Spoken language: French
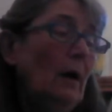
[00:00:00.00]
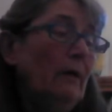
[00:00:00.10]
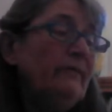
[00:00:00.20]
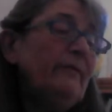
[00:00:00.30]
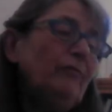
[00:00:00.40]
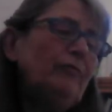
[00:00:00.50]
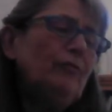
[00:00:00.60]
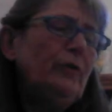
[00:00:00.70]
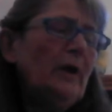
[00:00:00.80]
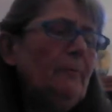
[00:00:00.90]
Si vous
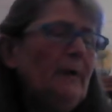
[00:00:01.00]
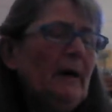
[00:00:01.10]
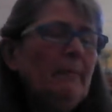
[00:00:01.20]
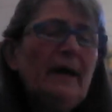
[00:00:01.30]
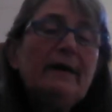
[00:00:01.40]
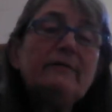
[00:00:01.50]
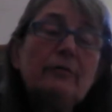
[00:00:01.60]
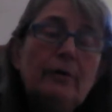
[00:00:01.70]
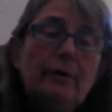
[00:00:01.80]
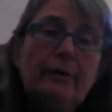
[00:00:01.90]
vouliez le
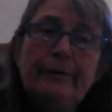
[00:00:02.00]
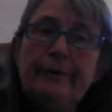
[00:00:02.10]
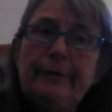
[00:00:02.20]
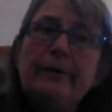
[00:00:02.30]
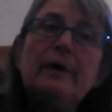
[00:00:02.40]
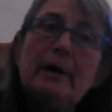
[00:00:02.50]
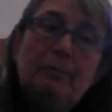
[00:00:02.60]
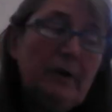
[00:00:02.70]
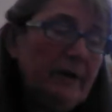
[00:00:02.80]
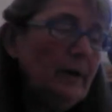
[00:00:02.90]
permettre,
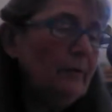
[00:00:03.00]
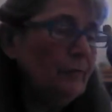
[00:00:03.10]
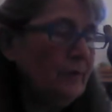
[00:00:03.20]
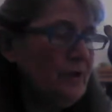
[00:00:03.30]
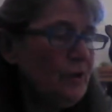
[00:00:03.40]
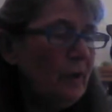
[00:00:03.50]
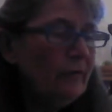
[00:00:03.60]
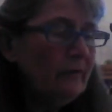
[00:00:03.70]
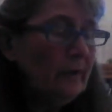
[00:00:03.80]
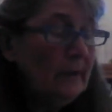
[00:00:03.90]
répliqua Don
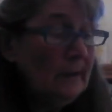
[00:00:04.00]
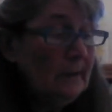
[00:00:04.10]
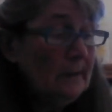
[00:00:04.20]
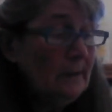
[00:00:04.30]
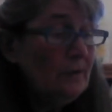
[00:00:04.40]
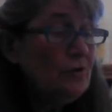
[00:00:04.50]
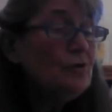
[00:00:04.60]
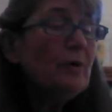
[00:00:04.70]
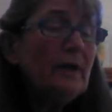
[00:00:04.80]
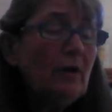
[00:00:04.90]
Quichotte,
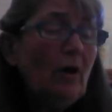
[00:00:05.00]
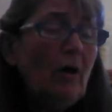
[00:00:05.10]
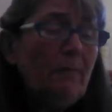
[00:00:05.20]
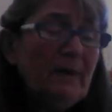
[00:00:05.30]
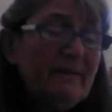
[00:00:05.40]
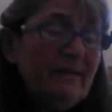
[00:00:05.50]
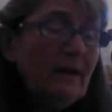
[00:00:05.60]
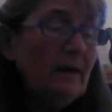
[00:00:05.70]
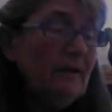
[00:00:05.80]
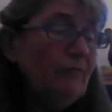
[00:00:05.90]
j'aurais grand
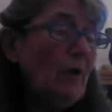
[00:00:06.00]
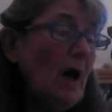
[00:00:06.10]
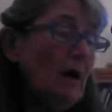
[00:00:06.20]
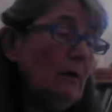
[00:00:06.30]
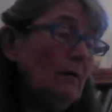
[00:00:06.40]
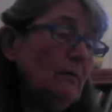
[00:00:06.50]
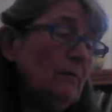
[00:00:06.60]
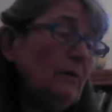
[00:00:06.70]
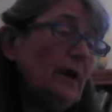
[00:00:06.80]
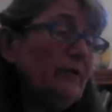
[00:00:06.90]
plaisir à les voir,
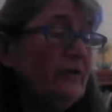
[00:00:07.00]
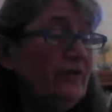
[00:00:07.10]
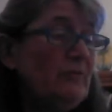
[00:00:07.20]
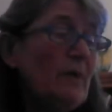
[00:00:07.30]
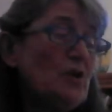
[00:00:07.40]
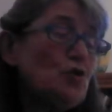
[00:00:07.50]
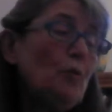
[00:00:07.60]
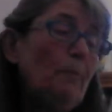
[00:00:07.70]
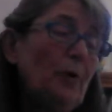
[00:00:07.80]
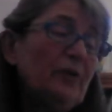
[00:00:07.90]
car des images
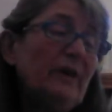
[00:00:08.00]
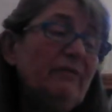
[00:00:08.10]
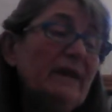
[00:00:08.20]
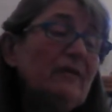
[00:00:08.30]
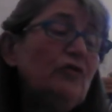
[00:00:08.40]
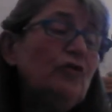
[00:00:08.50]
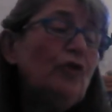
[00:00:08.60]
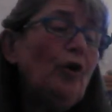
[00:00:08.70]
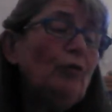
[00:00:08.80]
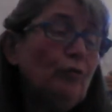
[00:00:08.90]
qu'on porte avec
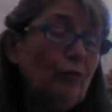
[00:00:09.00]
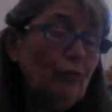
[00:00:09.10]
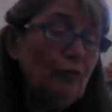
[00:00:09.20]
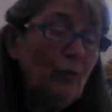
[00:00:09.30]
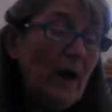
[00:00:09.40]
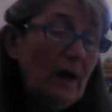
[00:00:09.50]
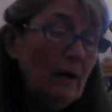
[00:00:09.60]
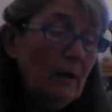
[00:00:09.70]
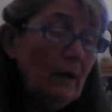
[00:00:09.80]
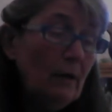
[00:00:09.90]
tant de soin
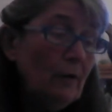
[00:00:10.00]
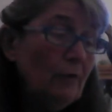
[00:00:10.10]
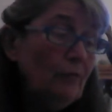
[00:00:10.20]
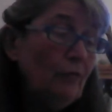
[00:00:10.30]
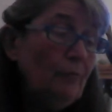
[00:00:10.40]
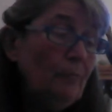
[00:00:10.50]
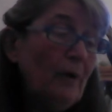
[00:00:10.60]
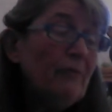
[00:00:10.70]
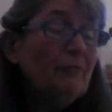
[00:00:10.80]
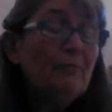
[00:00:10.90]
ne
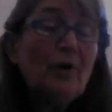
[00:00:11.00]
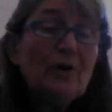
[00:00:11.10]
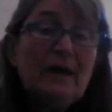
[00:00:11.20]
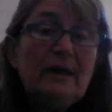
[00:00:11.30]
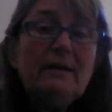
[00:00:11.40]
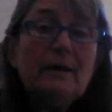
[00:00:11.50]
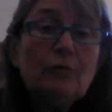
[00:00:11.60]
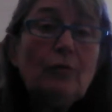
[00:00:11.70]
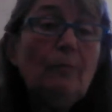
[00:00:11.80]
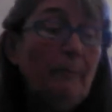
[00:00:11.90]
peuvent manquer
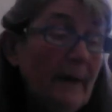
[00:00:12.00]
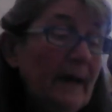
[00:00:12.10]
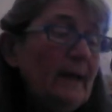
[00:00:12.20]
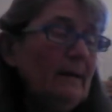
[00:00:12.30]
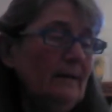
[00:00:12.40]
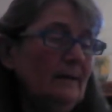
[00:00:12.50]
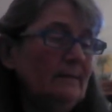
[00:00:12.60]
d'être belles.